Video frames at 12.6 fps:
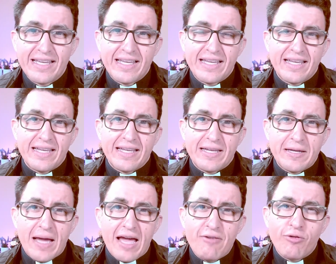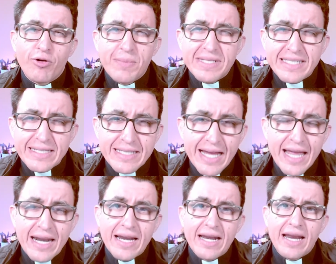eh, hay formas de
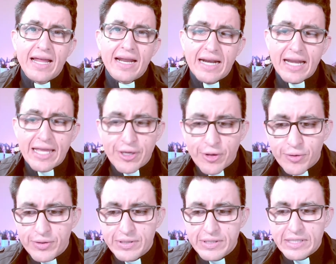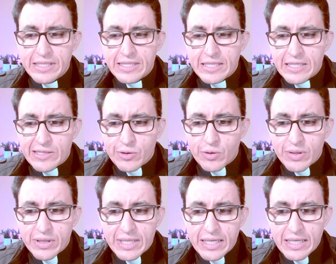entrar en la religión
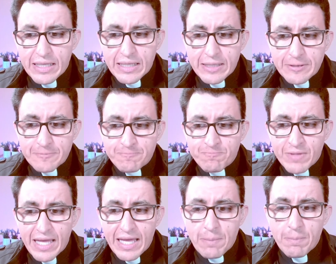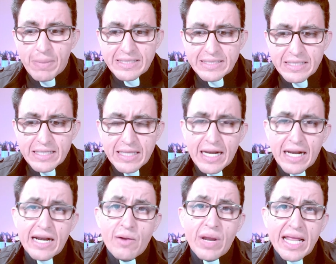donde en vez de tener
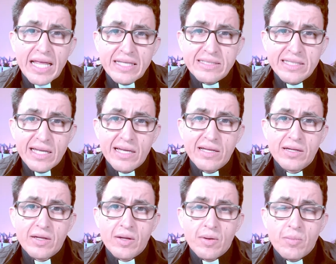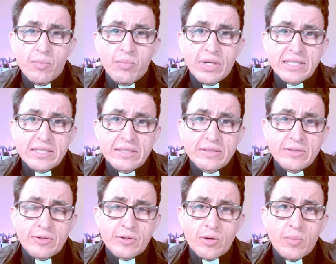reverencia, pues
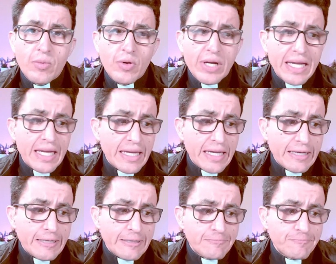como que